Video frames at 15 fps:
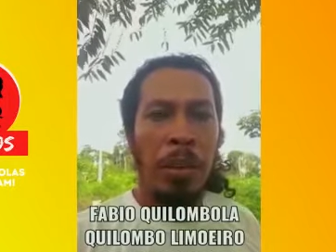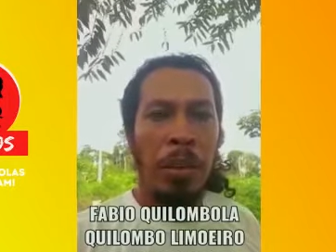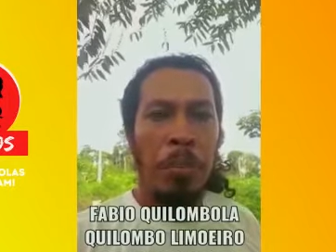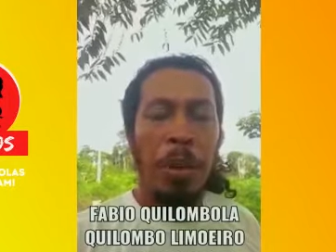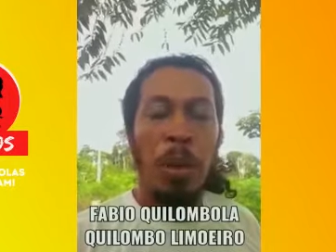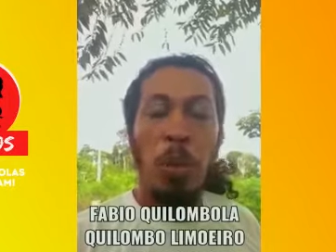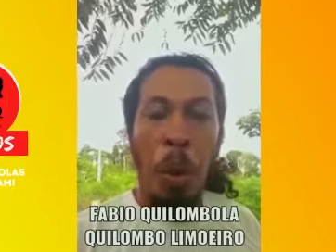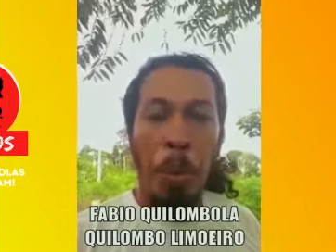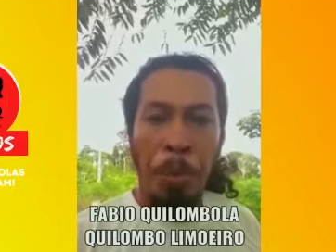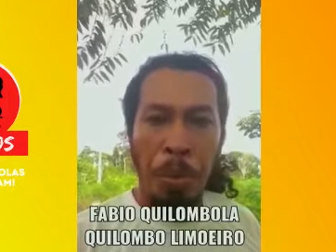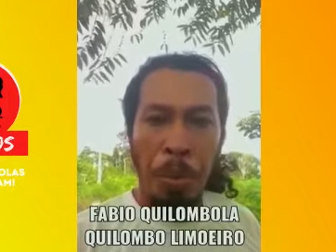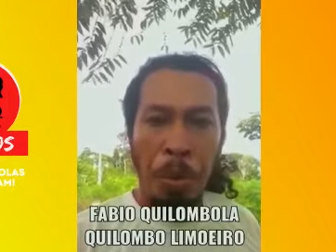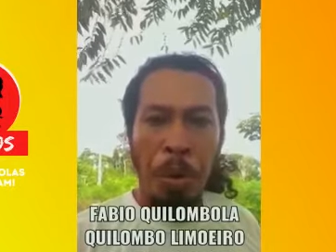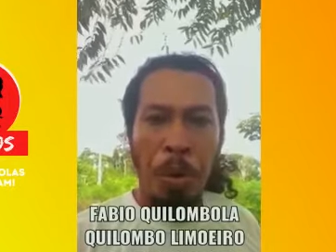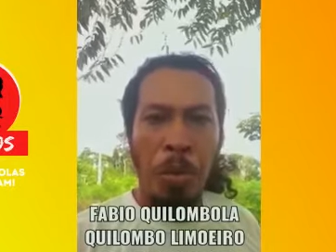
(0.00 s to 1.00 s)
pelo
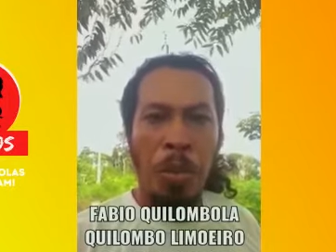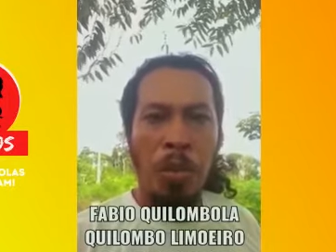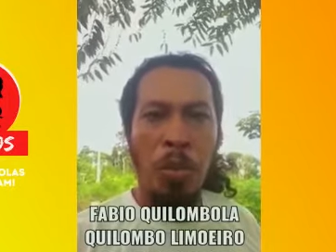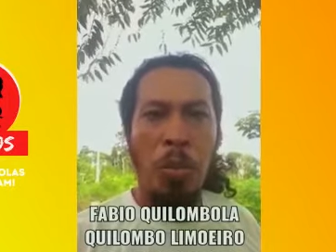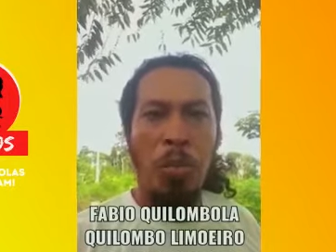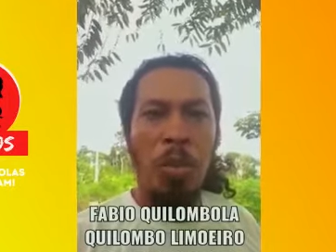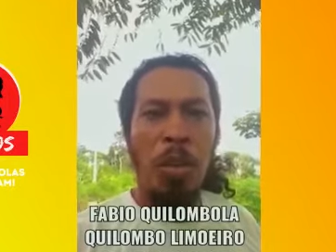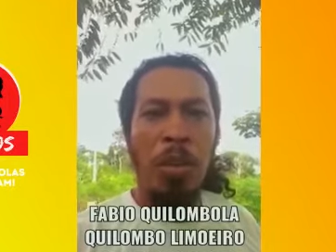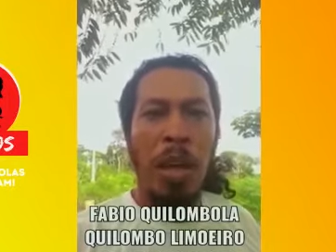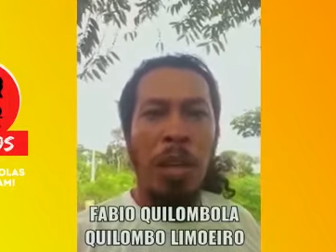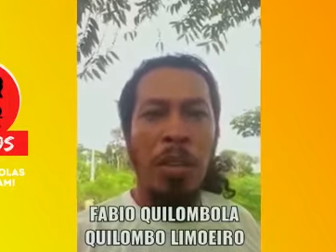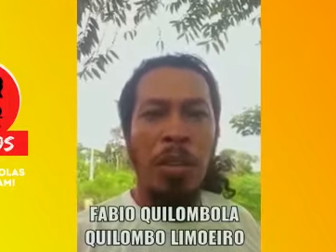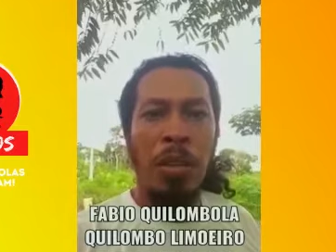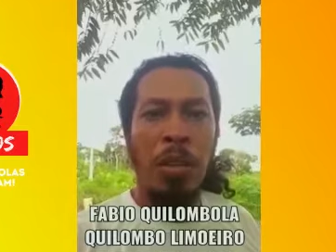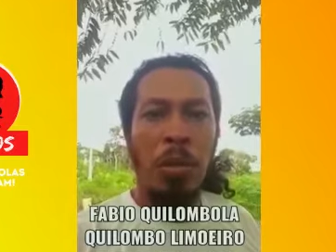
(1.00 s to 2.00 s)
apoio às
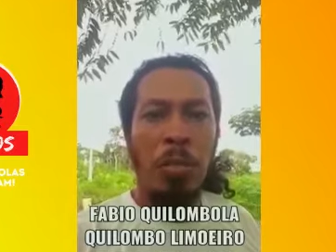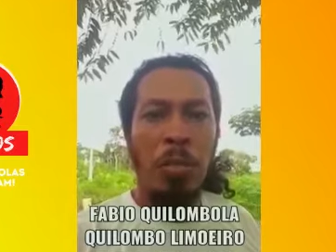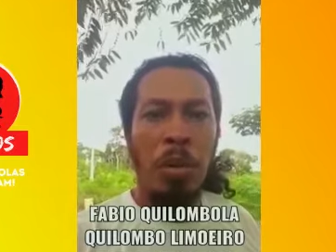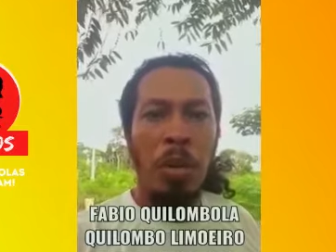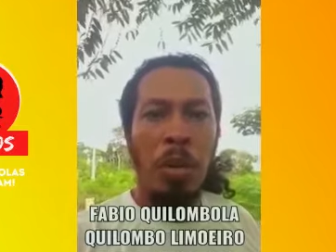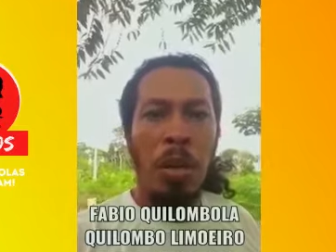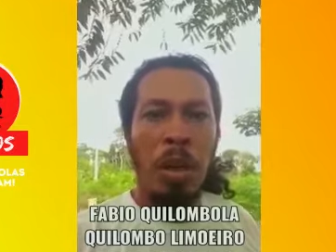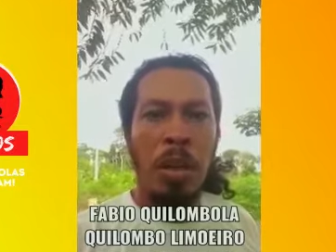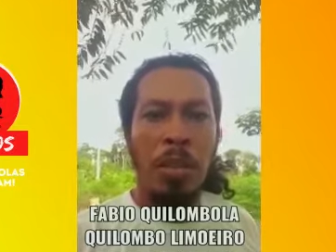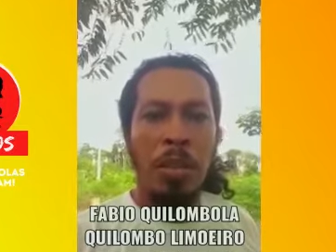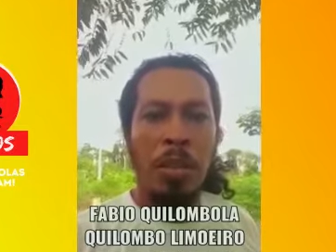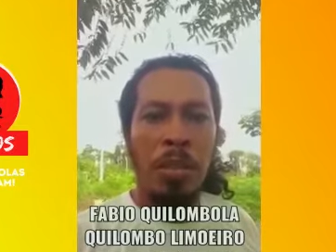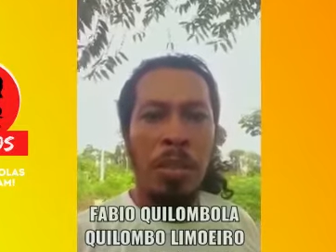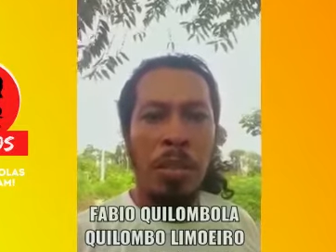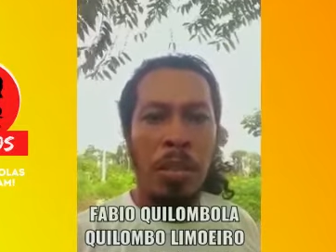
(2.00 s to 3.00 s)
comunidades
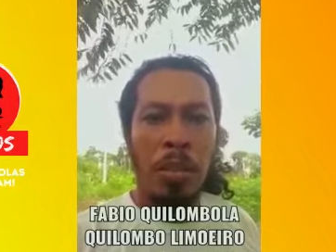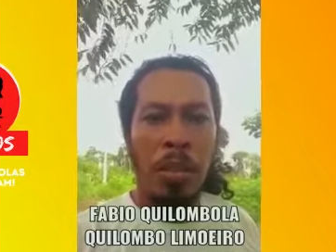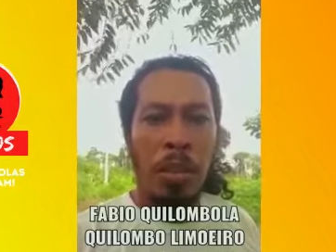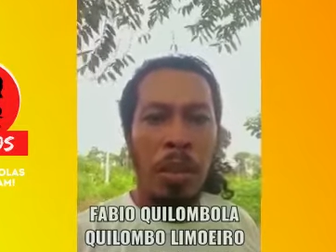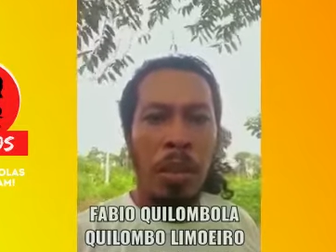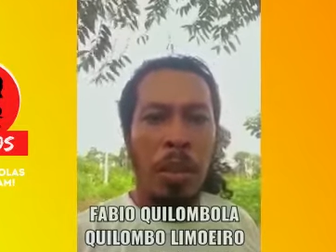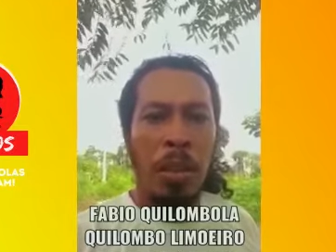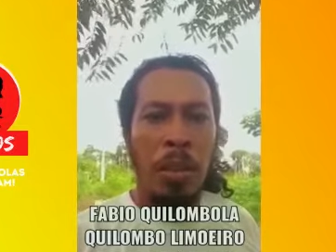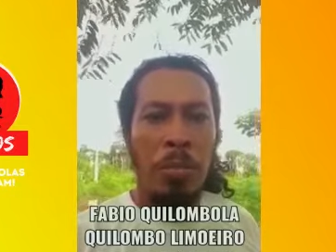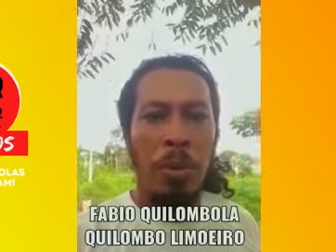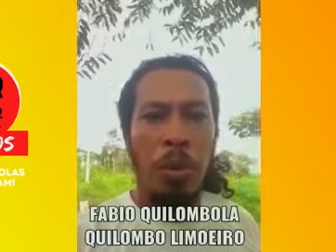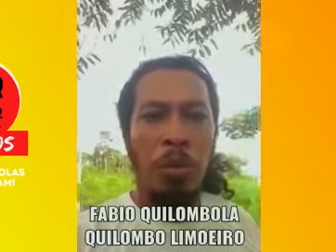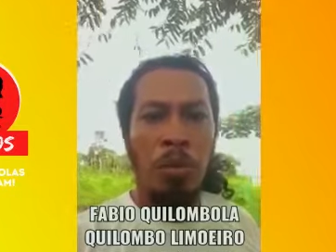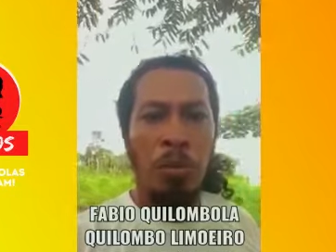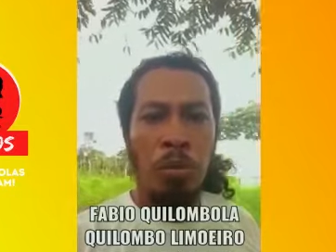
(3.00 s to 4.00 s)
quilombolas,
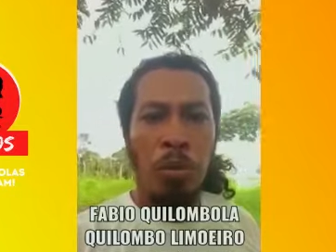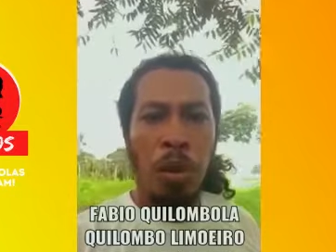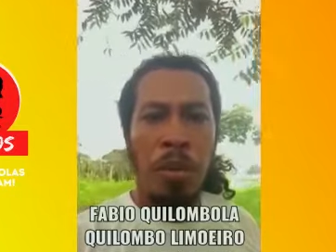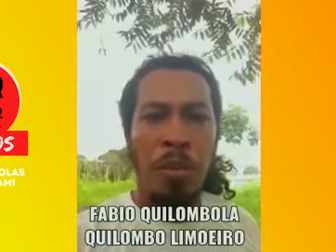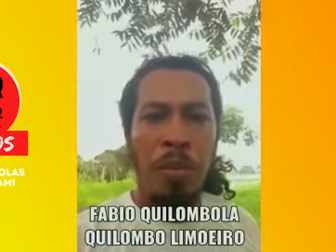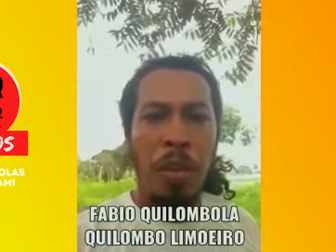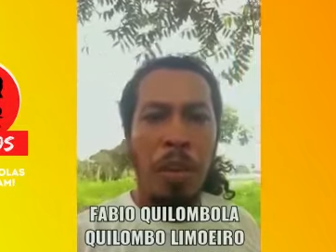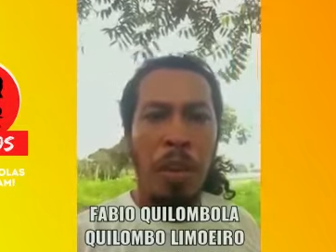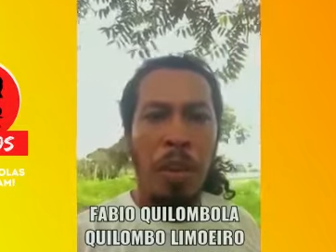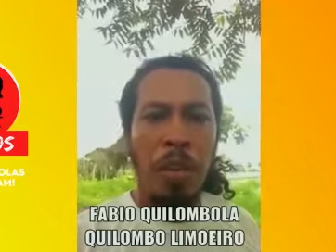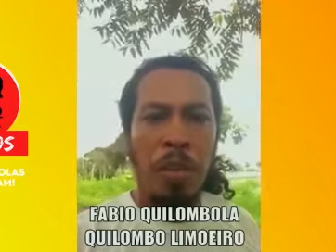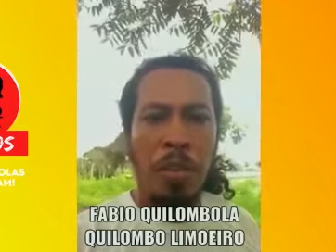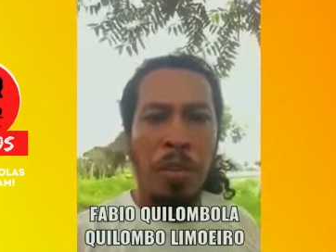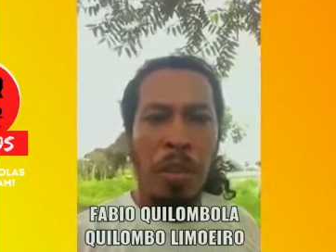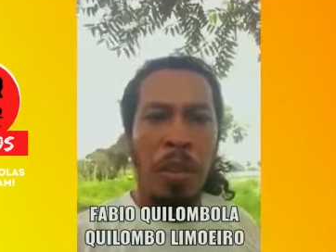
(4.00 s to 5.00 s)
por sua
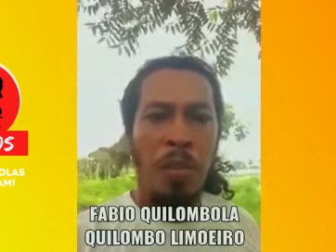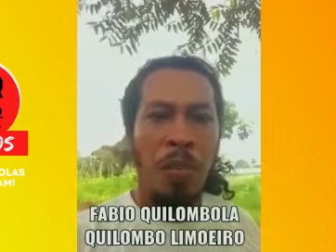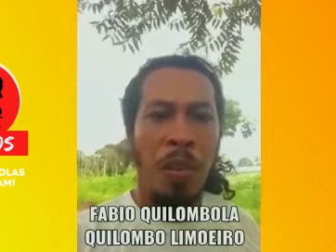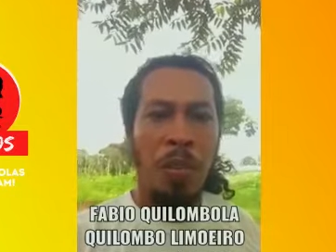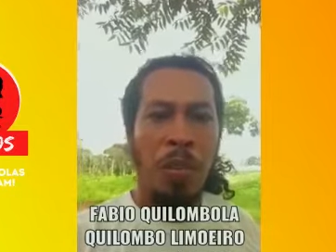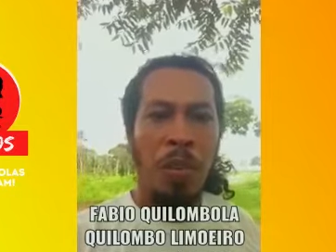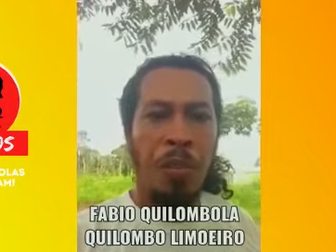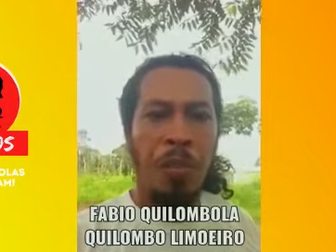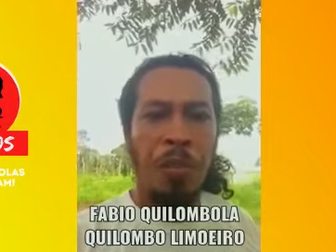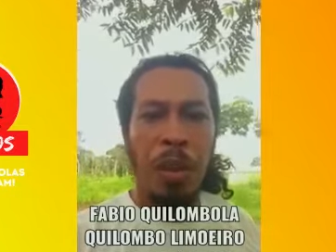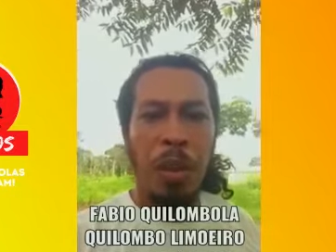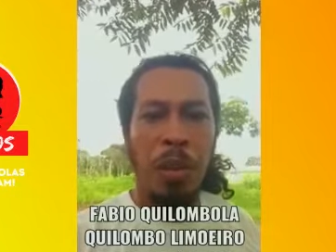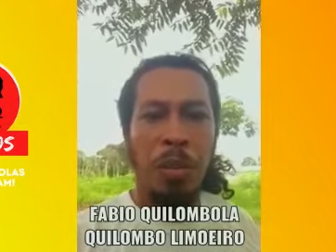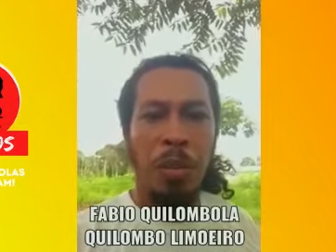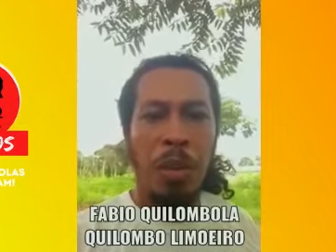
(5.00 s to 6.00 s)
vez, que vem
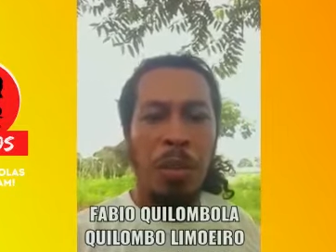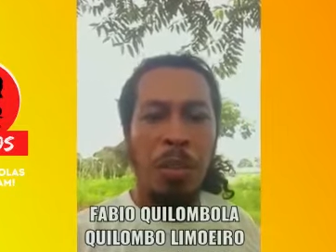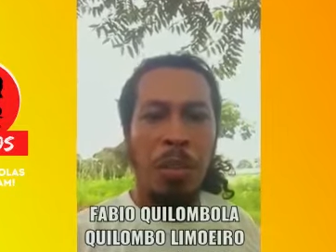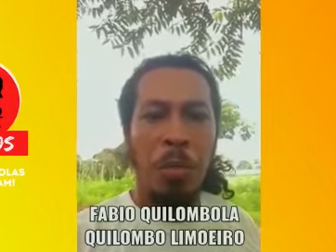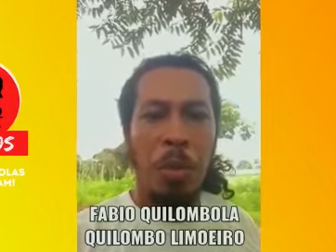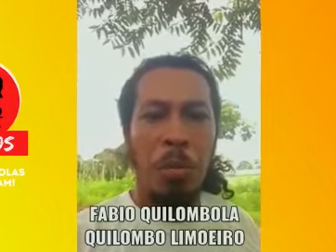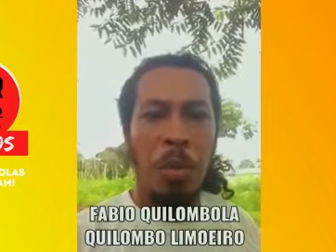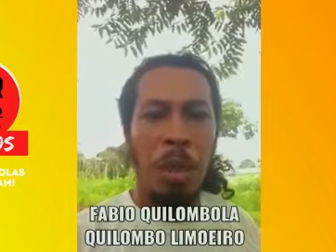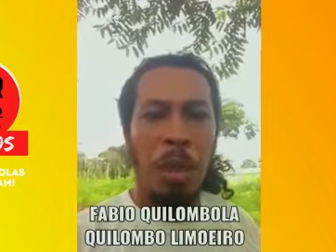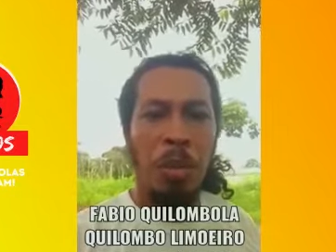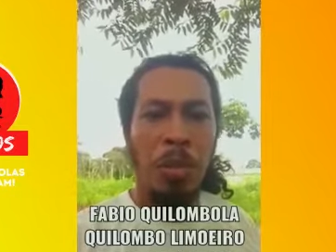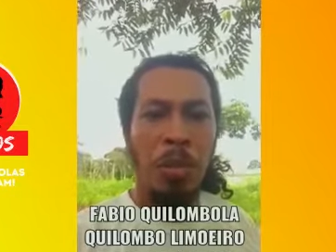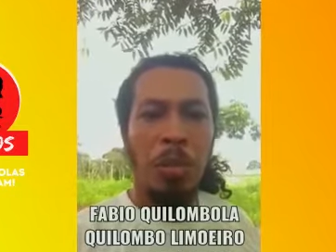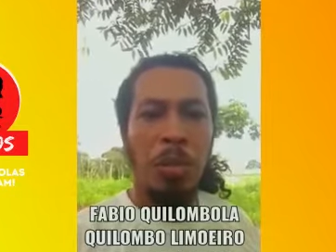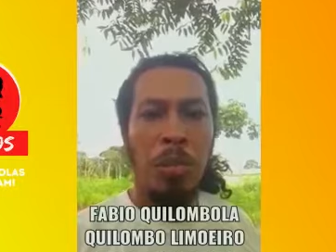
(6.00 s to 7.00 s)
sofrendo nesse
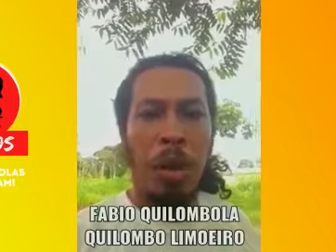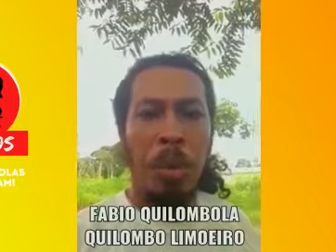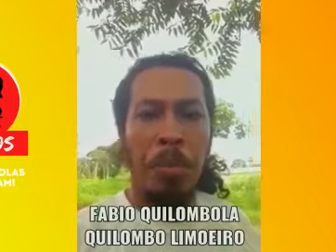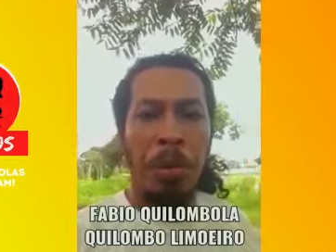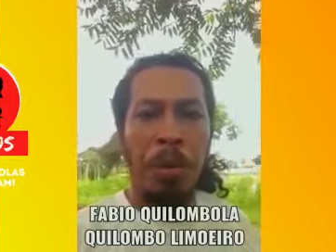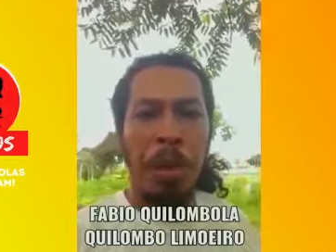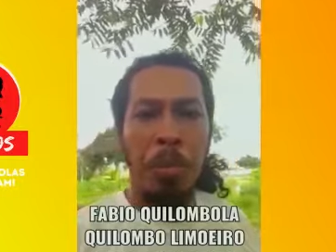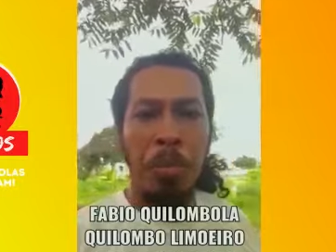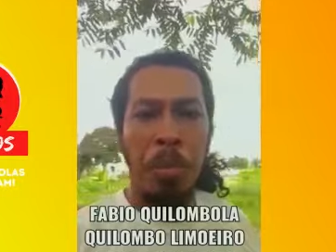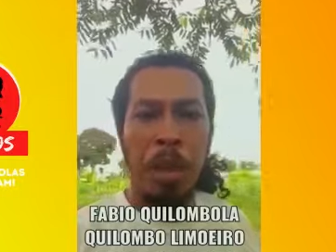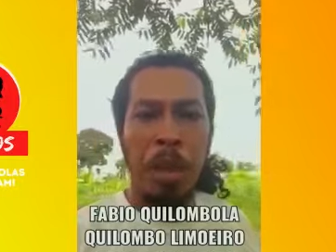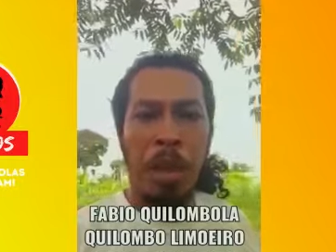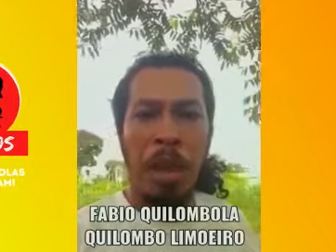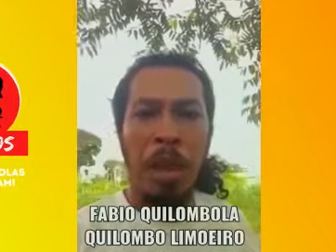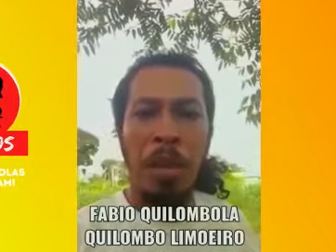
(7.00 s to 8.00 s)
momento uma
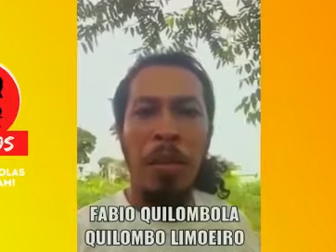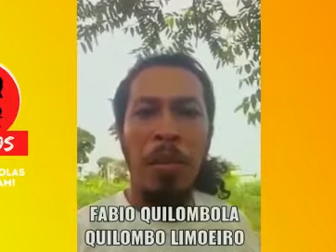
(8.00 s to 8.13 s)
epidemia